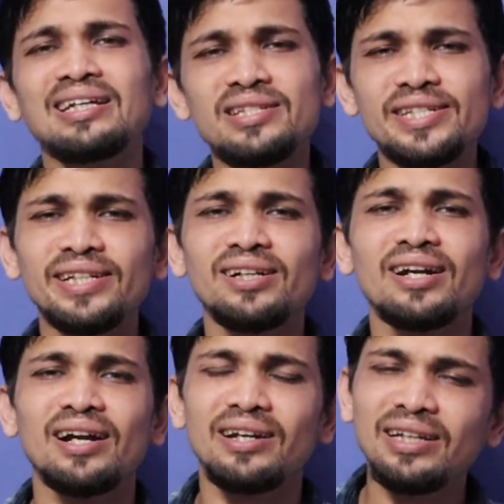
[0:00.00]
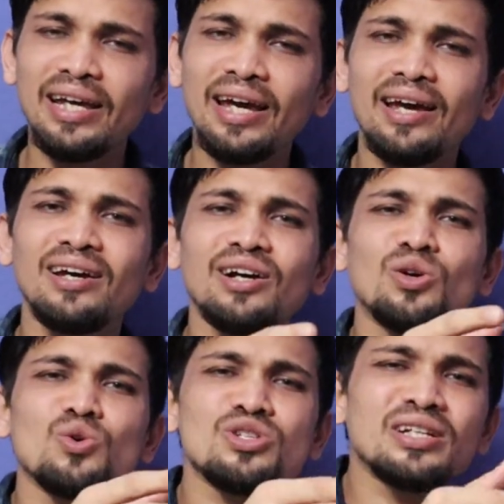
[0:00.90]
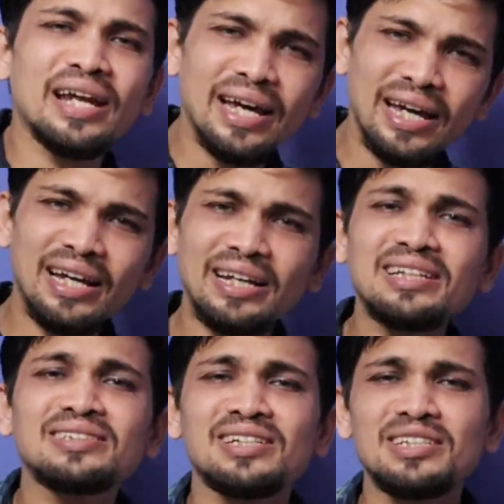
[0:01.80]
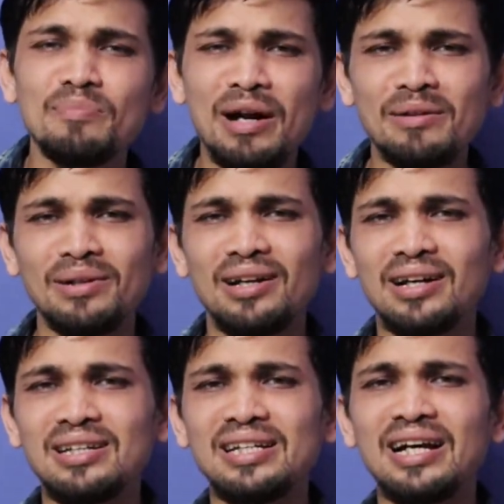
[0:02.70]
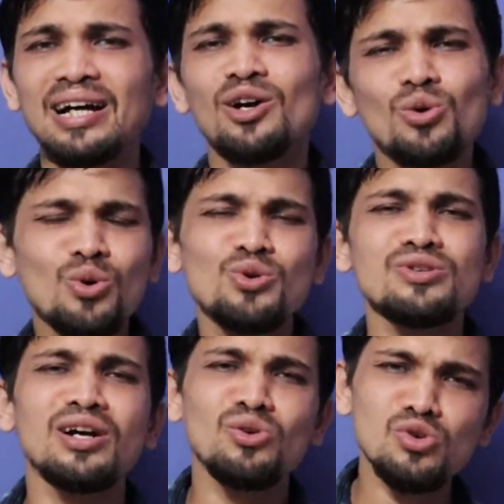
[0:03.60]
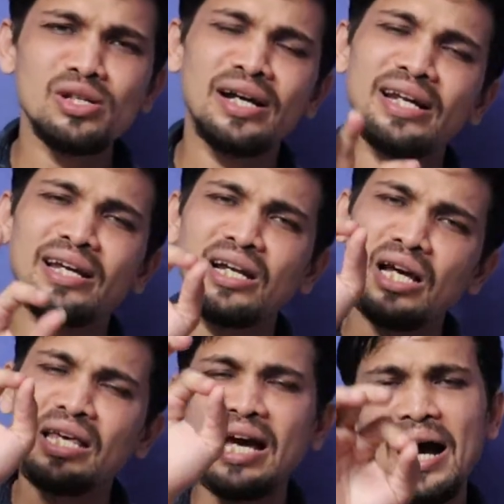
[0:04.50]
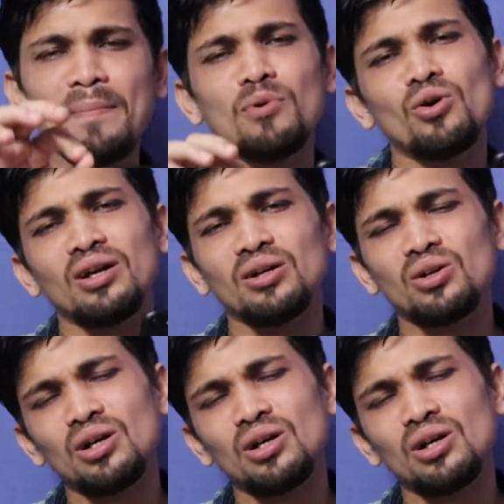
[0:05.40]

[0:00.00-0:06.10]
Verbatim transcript: इंजीनियर रख लिए कुछ नए रिसर्च डिपार्टमेंट रख लिया कुछ ना कुछ करके ना ये आपको ना